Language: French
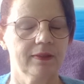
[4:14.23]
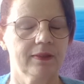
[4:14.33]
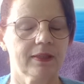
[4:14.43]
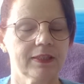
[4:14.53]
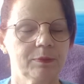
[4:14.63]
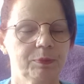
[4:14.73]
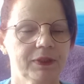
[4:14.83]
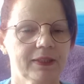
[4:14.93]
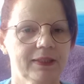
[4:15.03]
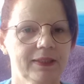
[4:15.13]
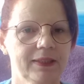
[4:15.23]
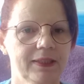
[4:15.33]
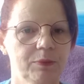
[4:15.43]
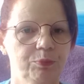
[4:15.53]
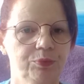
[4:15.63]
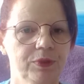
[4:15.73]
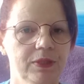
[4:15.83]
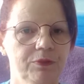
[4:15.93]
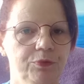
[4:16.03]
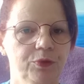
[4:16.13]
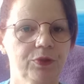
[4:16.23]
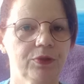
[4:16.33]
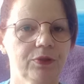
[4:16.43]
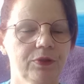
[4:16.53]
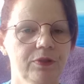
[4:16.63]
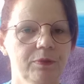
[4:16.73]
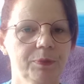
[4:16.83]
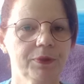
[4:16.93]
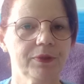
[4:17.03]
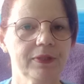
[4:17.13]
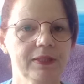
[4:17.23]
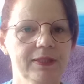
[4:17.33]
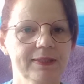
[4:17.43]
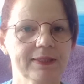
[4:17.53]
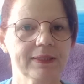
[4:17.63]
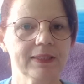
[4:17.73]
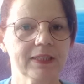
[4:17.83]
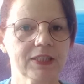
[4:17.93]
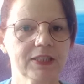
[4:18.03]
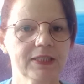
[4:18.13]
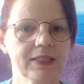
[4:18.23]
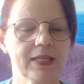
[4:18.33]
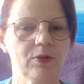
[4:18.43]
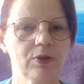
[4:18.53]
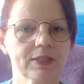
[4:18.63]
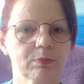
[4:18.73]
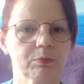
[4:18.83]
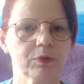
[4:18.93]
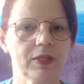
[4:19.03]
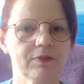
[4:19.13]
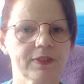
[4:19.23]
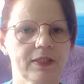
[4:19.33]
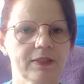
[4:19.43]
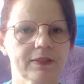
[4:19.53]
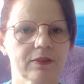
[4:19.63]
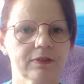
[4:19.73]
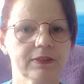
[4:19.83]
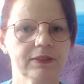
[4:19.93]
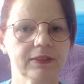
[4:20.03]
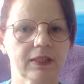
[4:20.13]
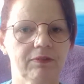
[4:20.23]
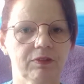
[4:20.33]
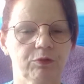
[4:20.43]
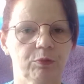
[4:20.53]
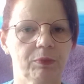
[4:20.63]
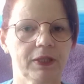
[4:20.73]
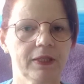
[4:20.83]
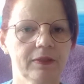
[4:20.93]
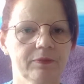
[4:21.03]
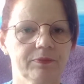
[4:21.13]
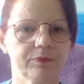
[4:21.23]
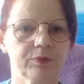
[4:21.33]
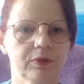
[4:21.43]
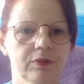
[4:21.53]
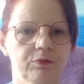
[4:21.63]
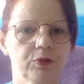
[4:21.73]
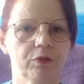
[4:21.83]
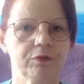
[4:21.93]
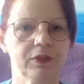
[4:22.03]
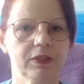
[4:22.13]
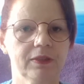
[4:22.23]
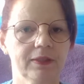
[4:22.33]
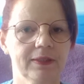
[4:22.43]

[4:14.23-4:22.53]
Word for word: Respirez et puis vous reprenez cette énergie et alors à ce moment-là, vous allez sentir avec vos mains vous revenez.